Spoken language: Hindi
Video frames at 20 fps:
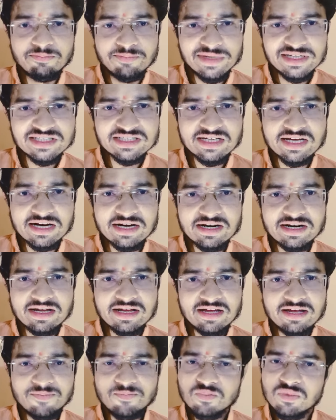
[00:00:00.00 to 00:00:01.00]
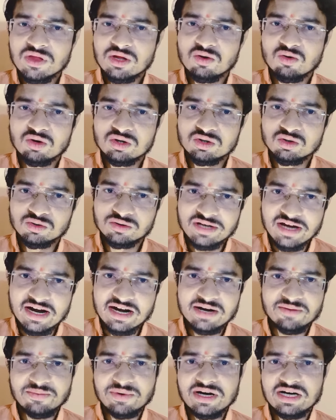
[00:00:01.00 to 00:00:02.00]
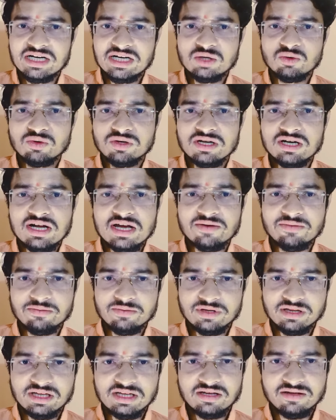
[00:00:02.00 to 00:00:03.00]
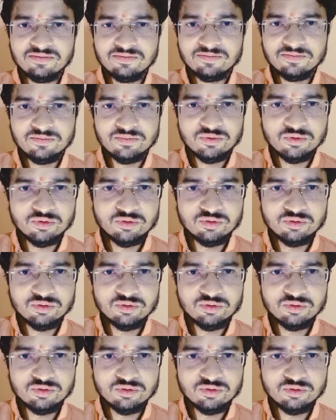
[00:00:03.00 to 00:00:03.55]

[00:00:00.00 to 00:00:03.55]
मिस कर रहे हैं और जो थर्ड पार्टी उनकी लाइफ में थी वो